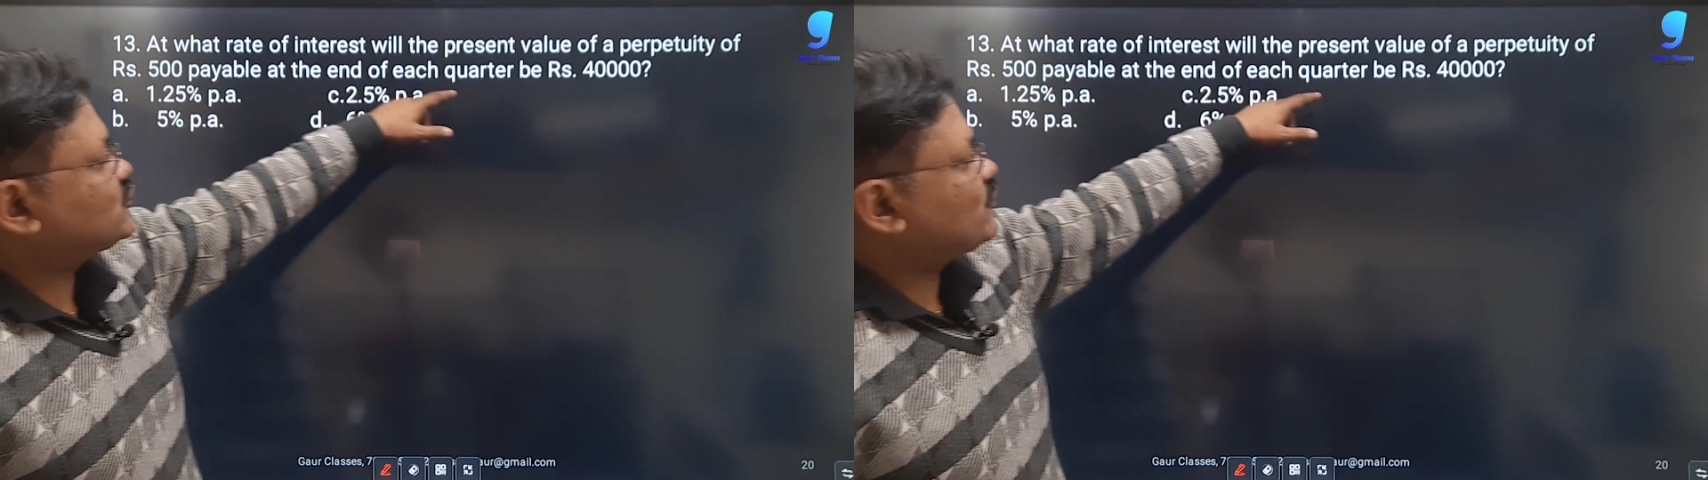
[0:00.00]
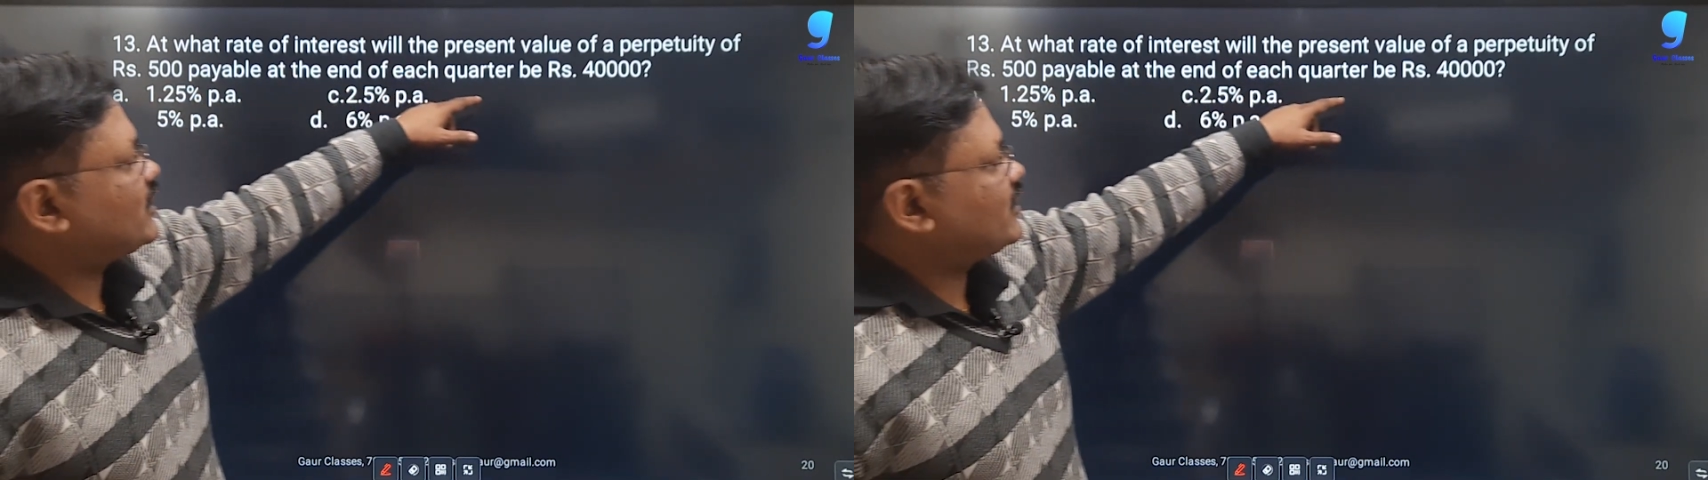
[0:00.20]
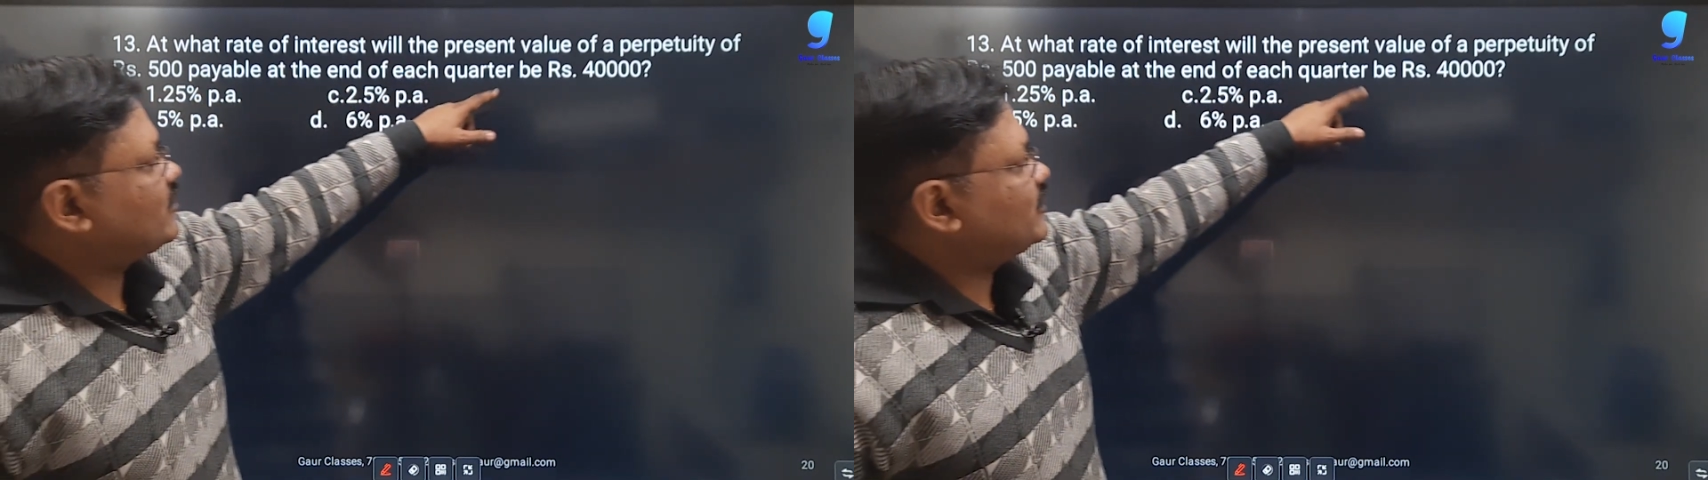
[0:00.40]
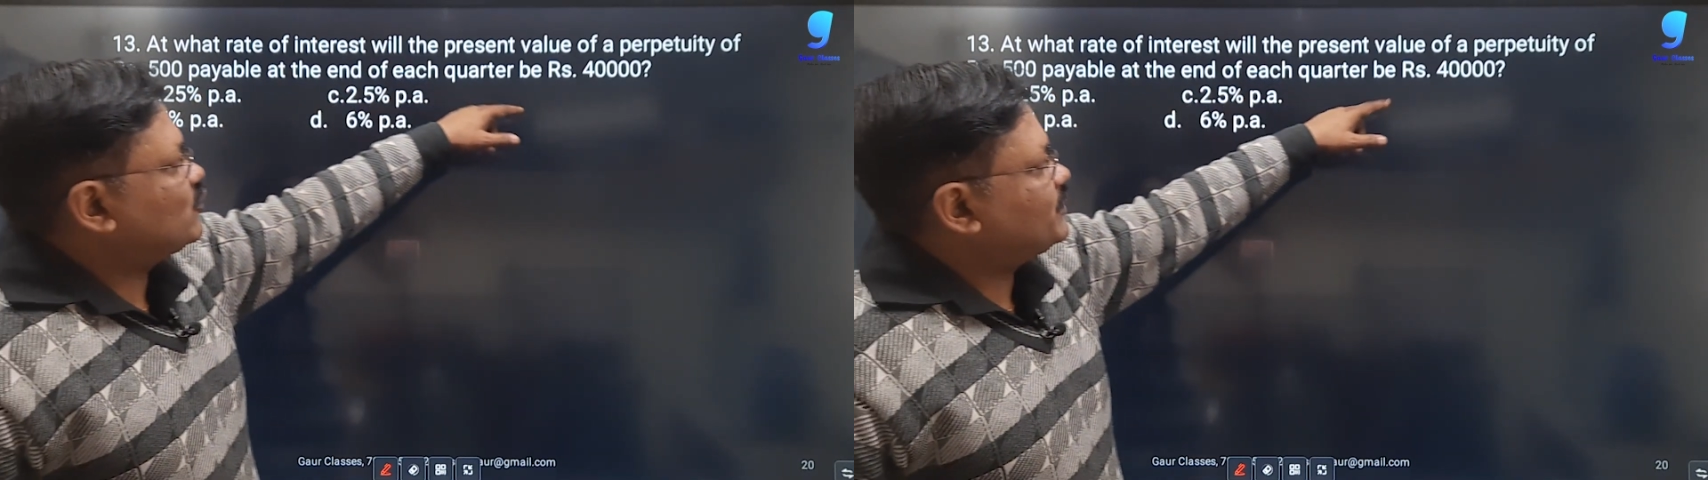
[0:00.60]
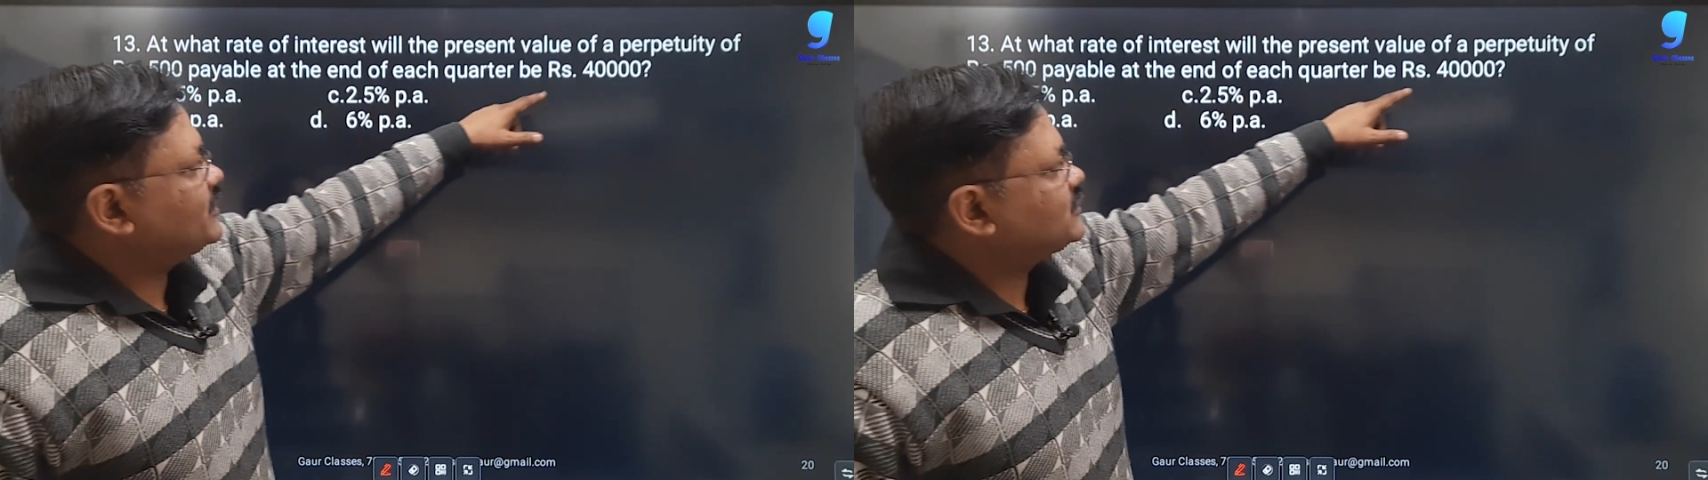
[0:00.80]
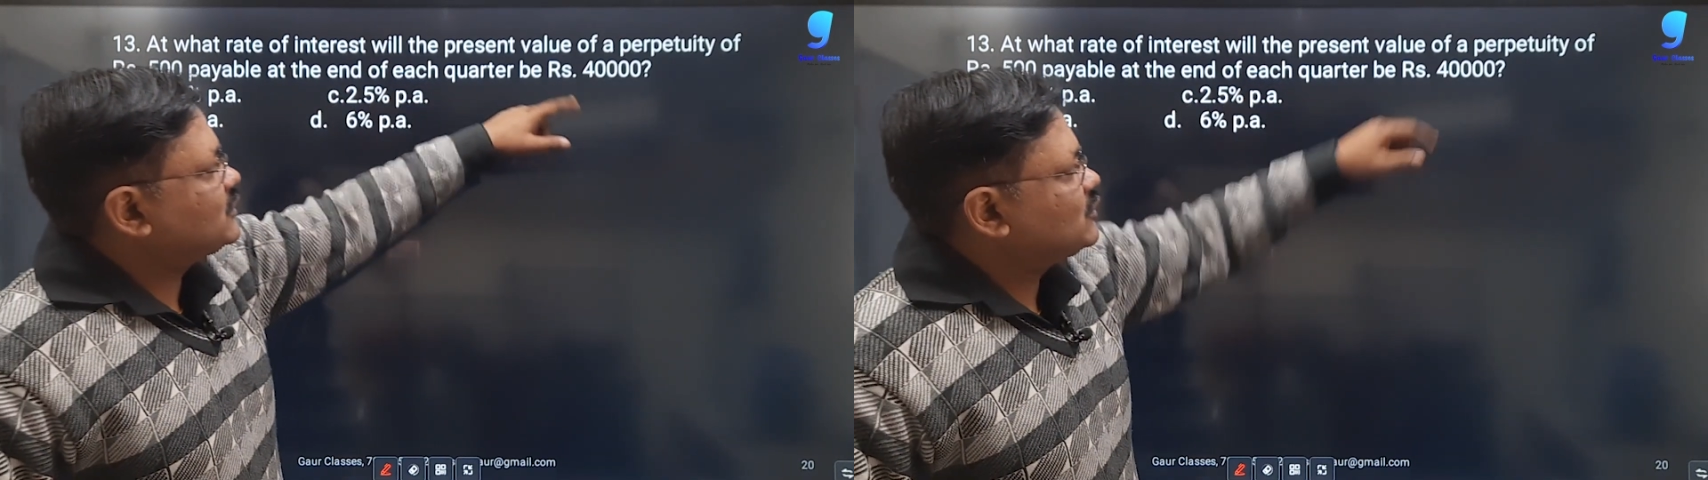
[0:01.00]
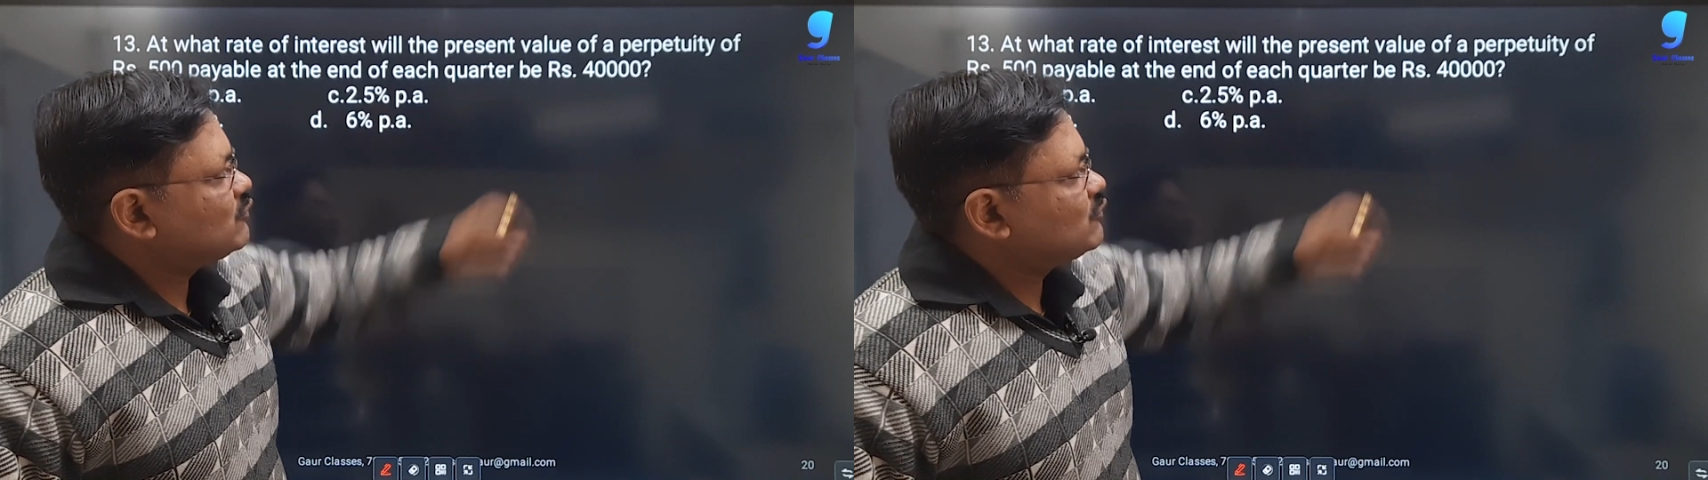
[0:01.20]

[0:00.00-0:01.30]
ईच क्वार्टर बी रुपीज़